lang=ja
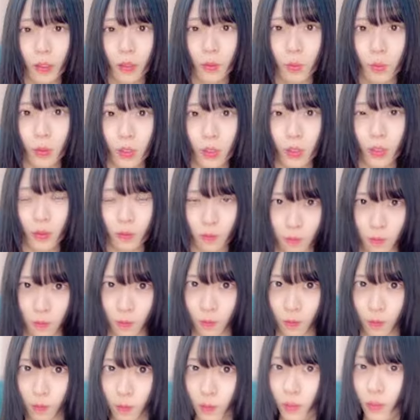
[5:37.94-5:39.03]
れるみたいな
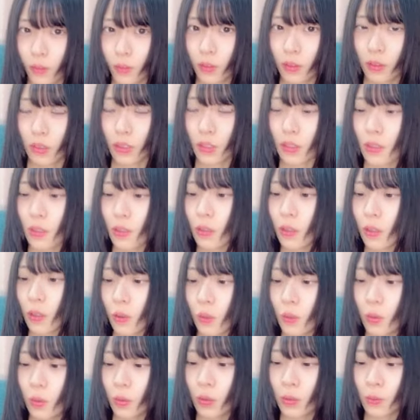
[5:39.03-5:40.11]
やつなんだけ
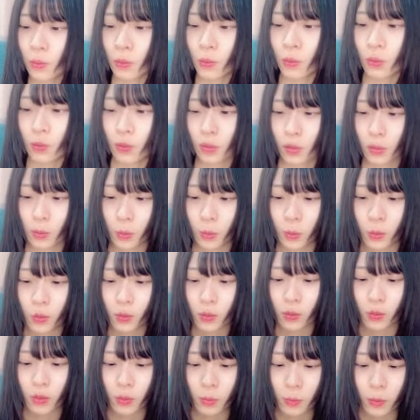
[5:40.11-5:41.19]
どでもで
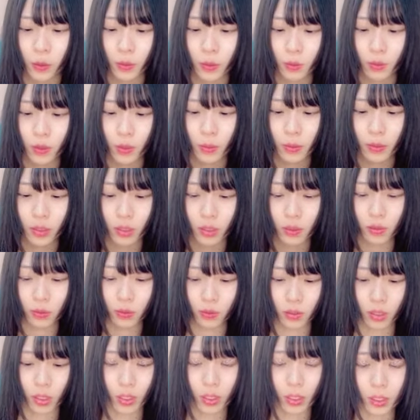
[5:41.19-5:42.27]
もでも昨日食べたらちょっと
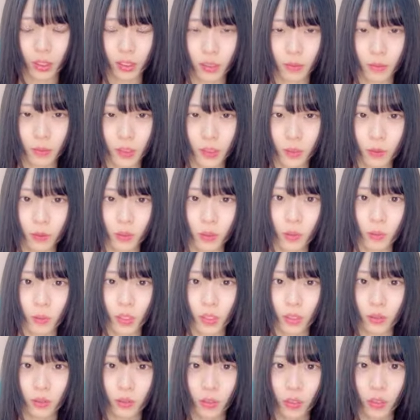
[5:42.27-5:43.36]
種あったまあそういう時もあ
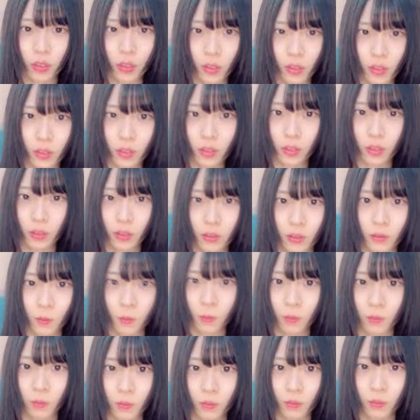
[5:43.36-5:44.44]
るよねって感
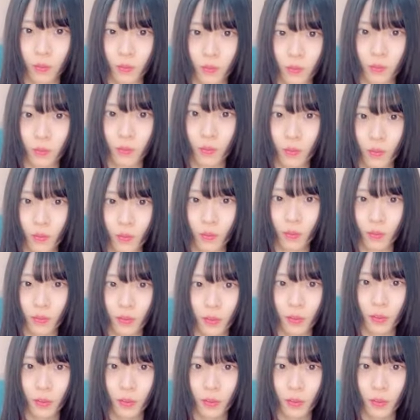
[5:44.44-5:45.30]
じ